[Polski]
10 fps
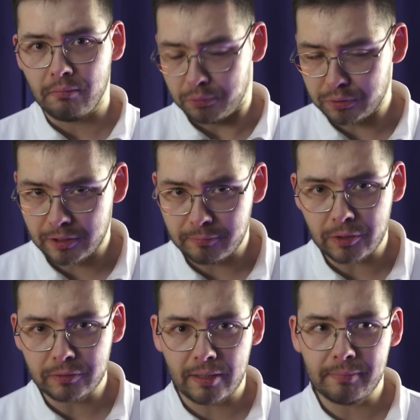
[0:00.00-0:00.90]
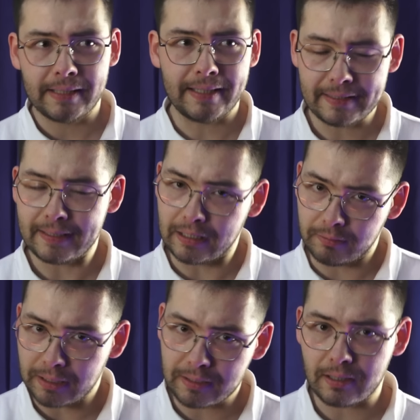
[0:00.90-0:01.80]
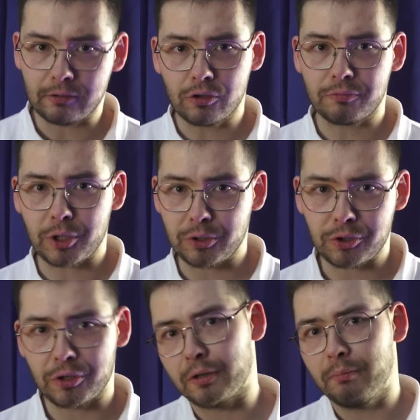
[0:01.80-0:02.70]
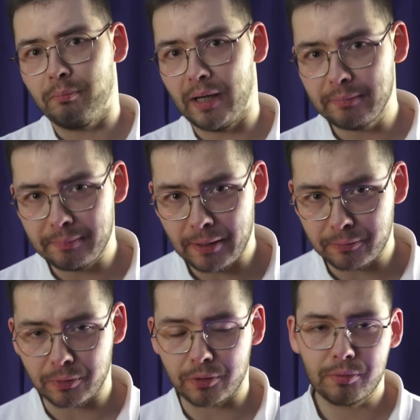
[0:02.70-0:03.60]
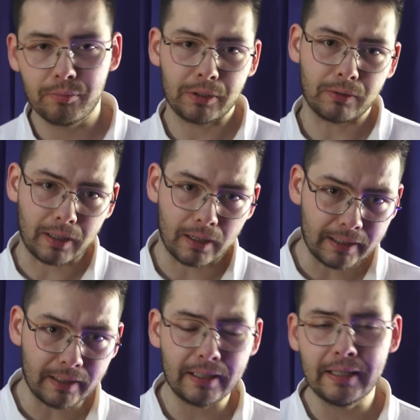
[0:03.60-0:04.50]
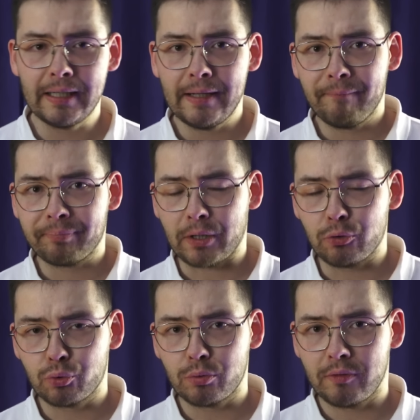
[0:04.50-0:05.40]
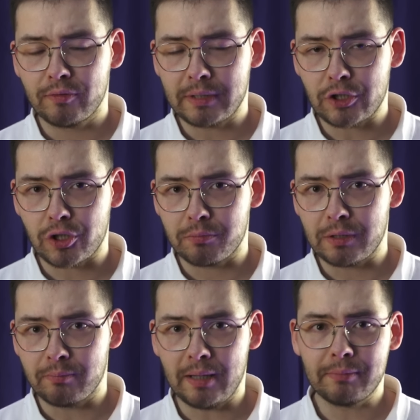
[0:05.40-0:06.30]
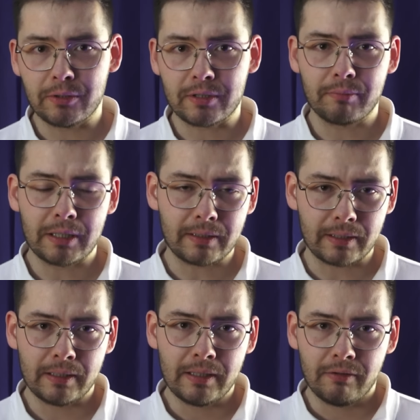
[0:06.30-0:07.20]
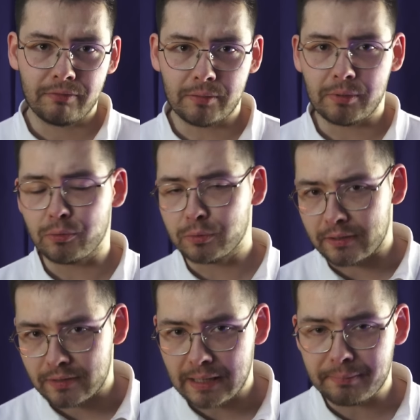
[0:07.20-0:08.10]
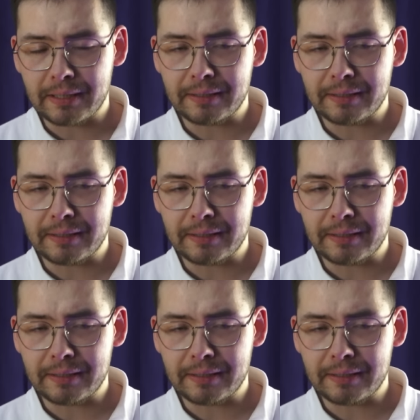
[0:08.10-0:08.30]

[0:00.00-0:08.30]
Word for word: pod tym kątem. Testy klimatyzatorów przenośnych mamy pełno, robimy to na kanale. YouTube'owym naszym. Mamy dostępne te filmy u nas w sklepie